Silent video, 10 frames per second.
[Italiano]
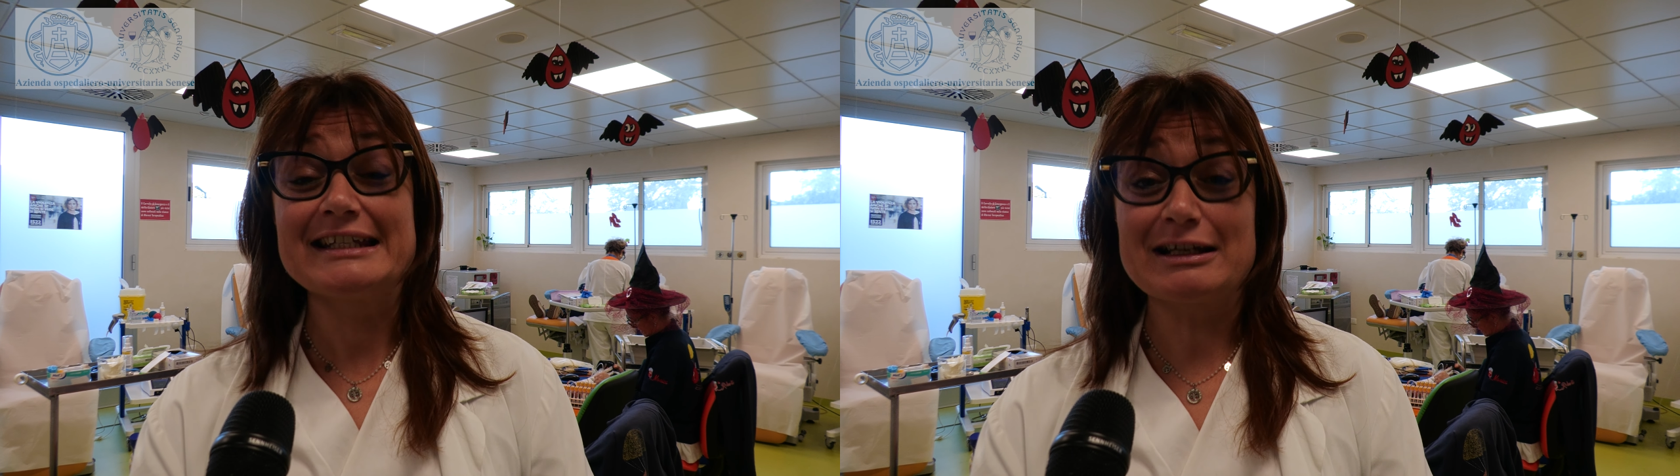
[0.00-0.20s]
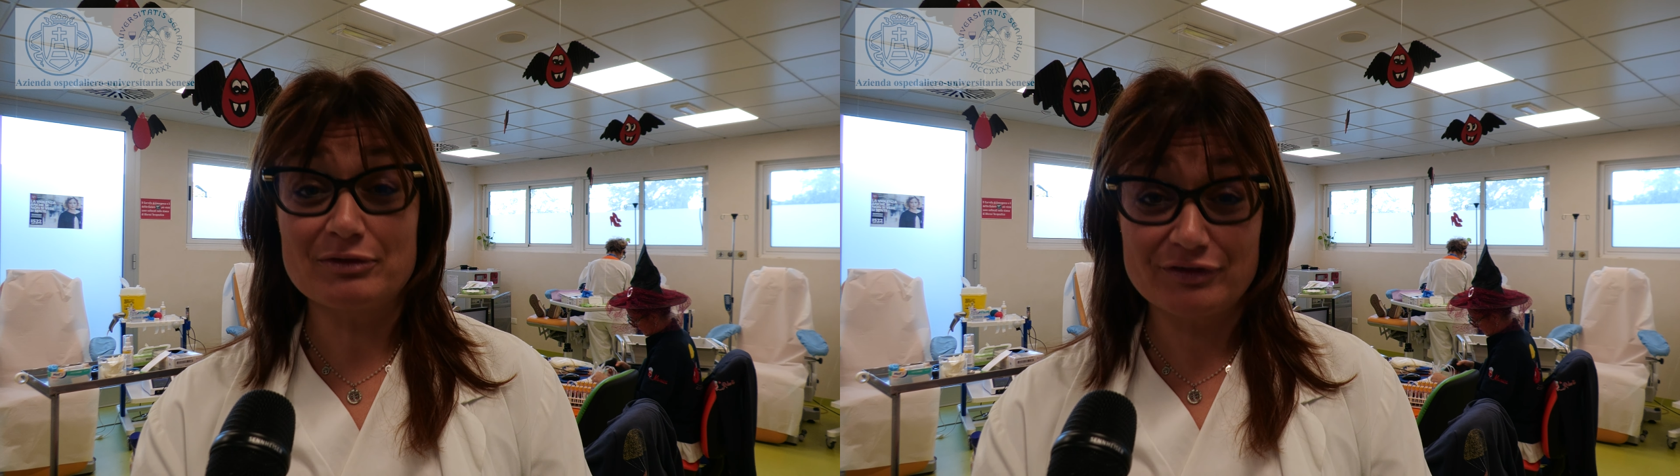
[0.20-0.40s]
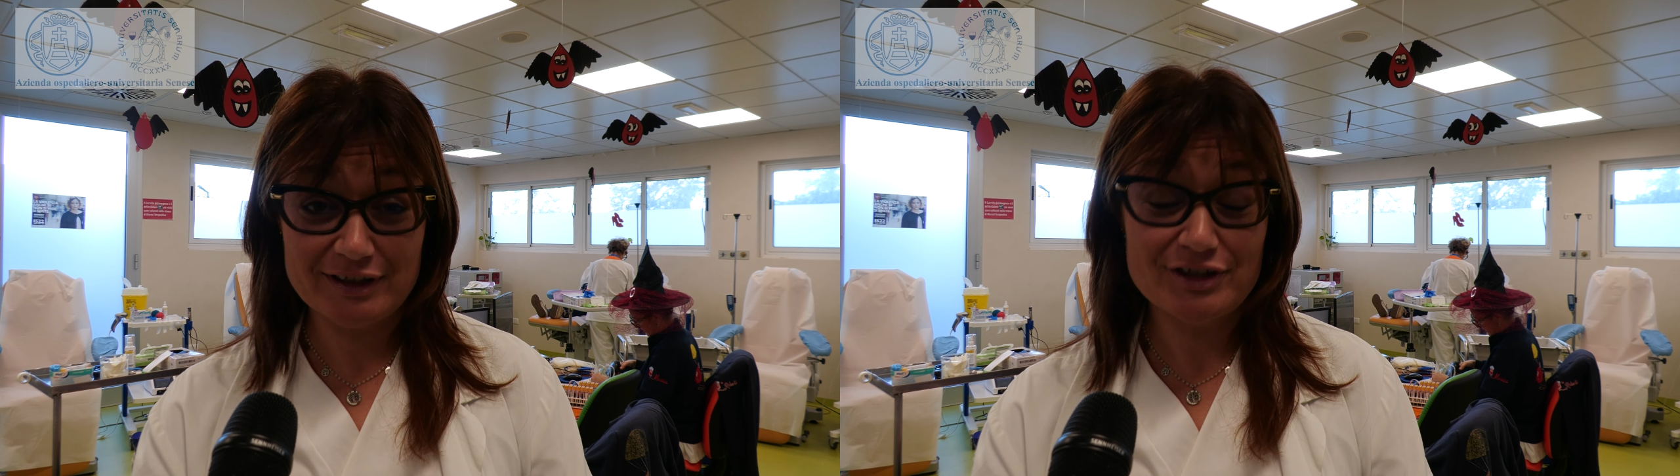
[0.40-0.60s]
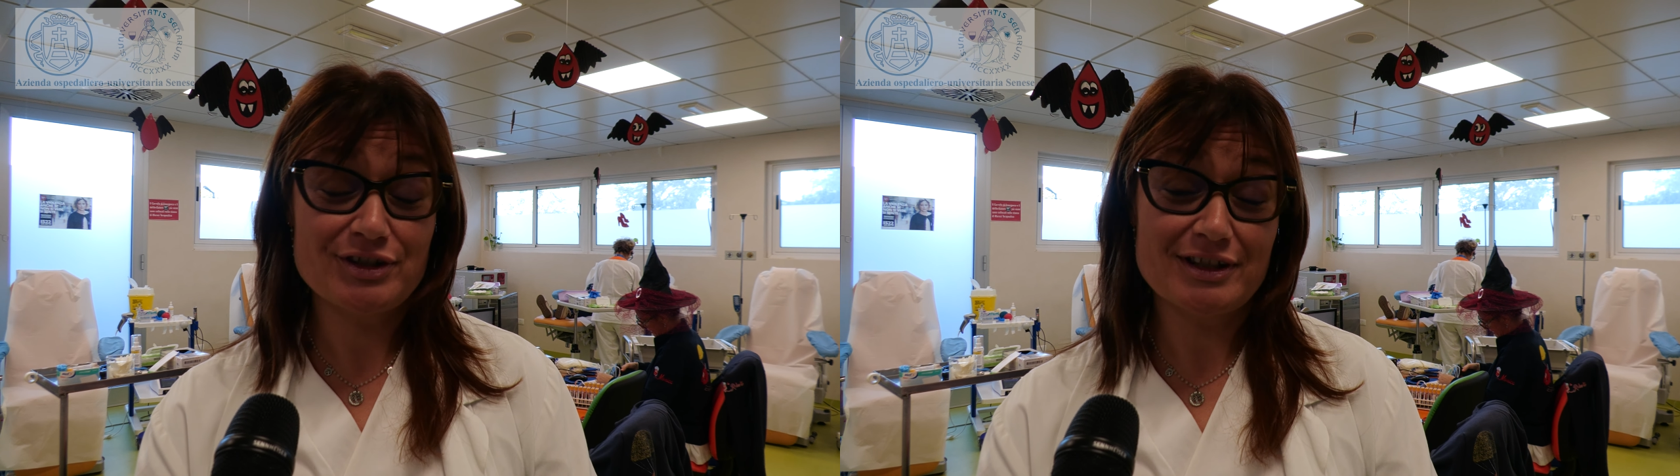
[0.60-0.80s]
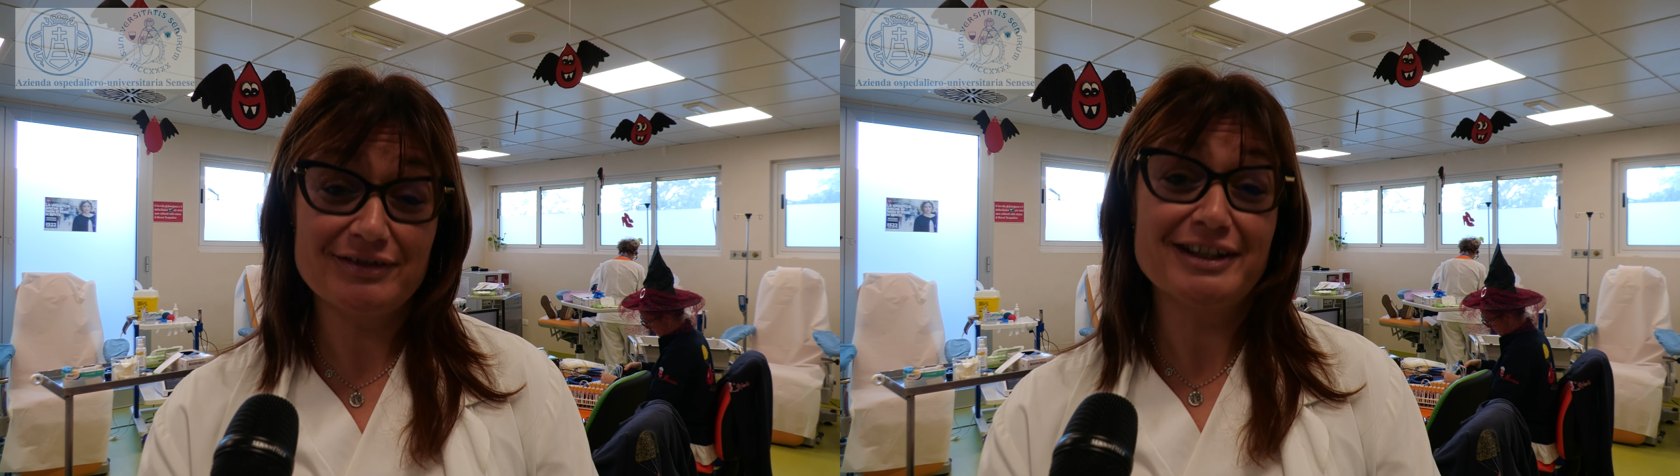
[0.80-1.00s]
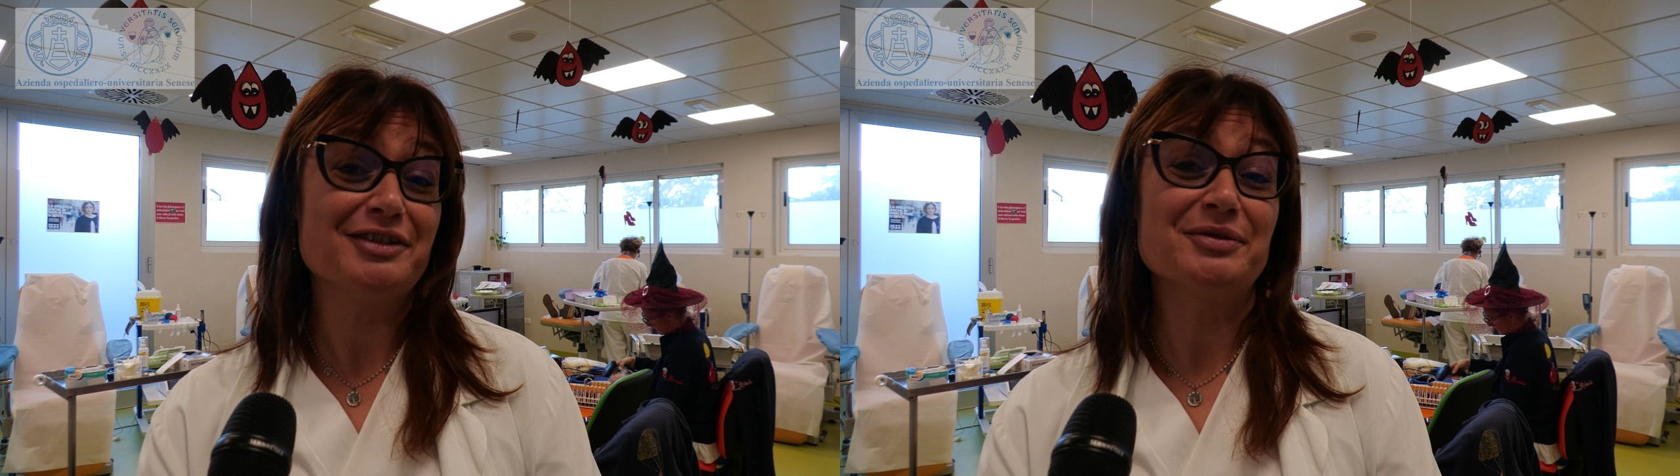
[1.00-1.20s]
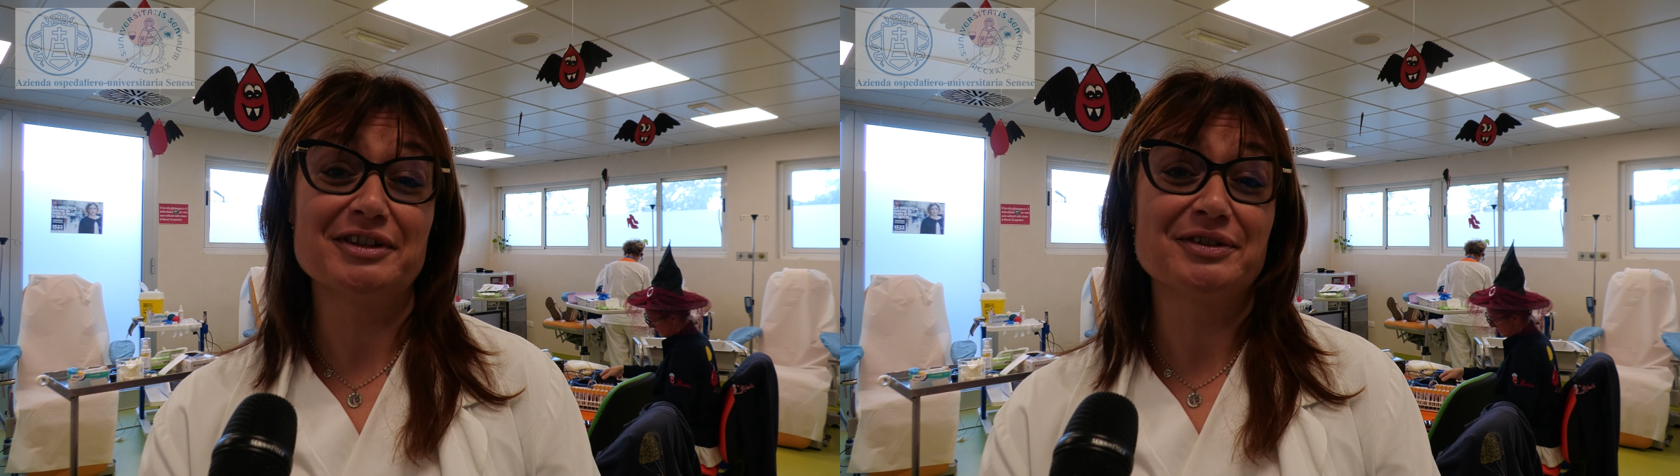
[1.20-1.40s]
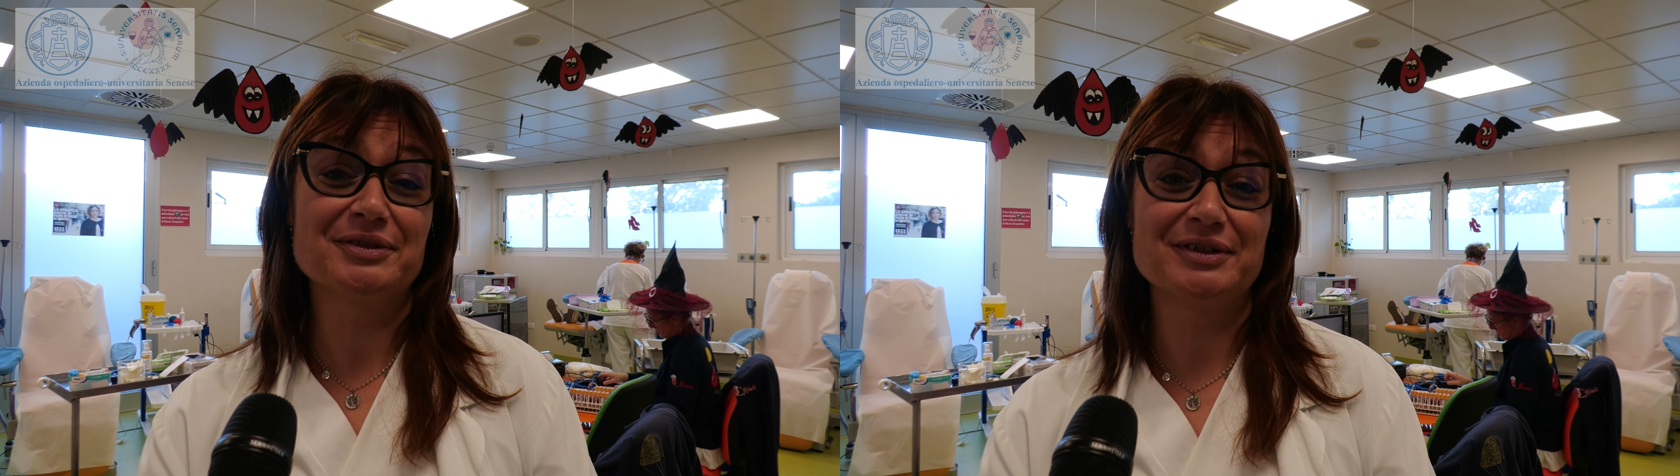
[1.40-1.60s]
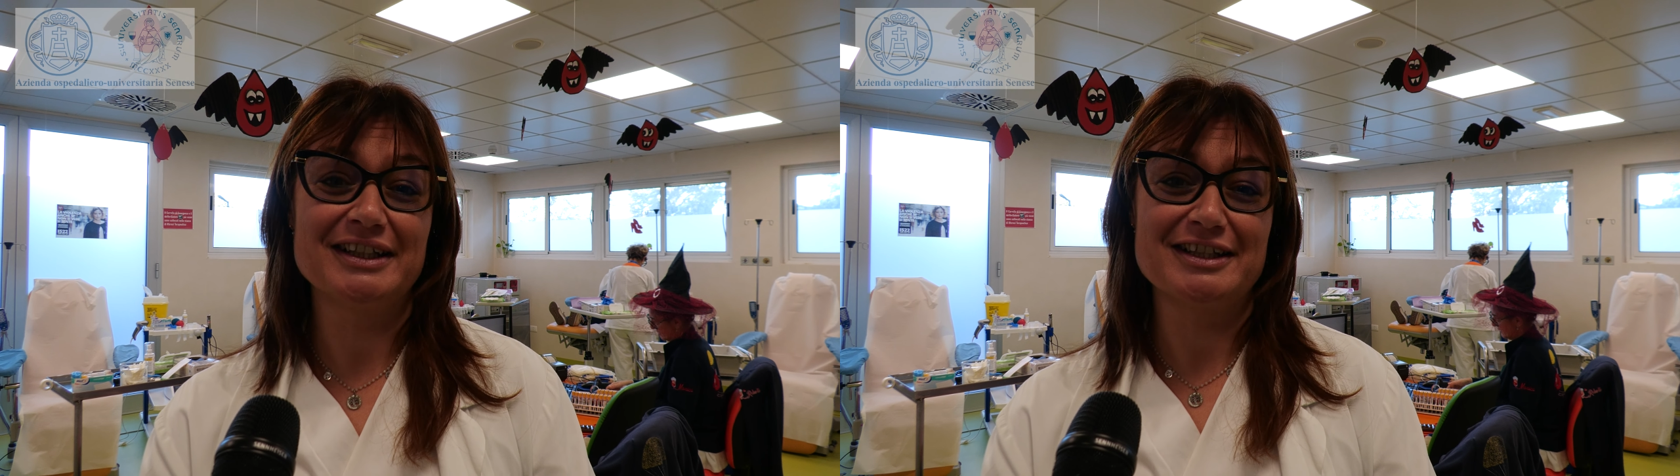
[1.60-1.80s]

Siamo felici di avere i donatori